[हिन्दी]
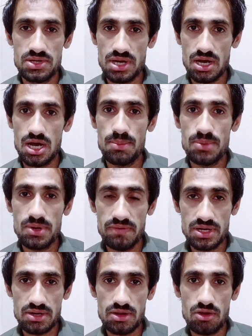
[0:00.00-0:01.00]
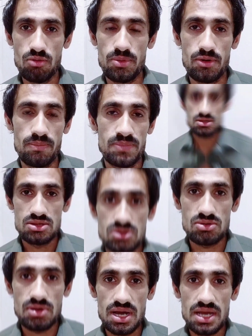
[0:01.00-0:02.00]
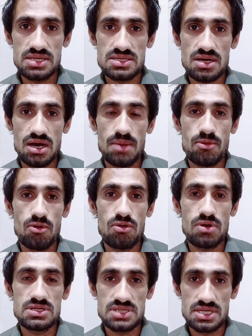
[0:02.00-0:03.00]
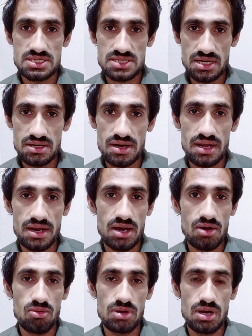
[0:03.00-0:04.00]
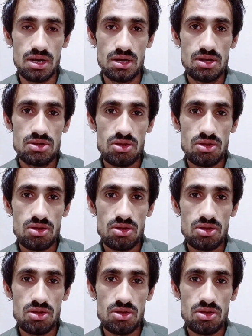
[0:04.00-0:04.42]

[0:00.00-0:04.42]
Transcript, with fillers: या आप ट्विटर के ऊपर हो तो गाइस आपको कंसिस्टेंट रहना होगा